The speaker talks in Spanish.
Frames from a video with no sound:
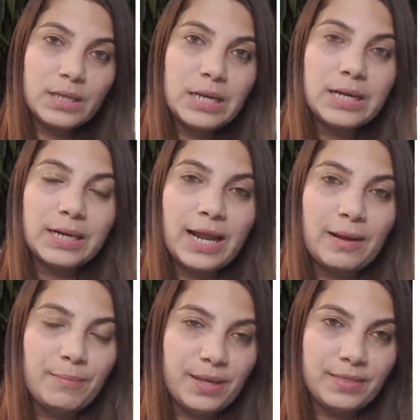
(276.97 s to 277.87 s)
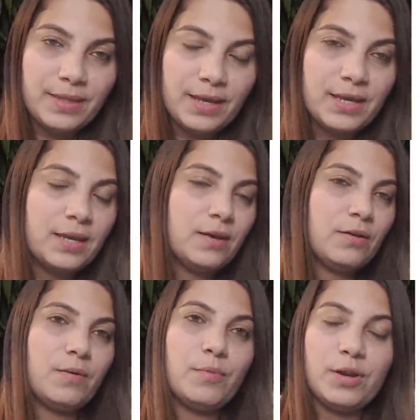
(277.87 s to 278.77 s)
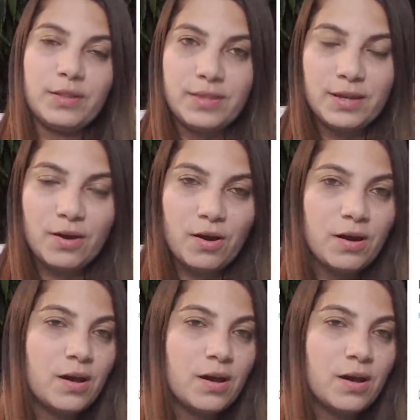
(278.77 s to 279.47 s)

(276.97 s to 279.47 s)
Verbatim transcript: Realmente, como les digo,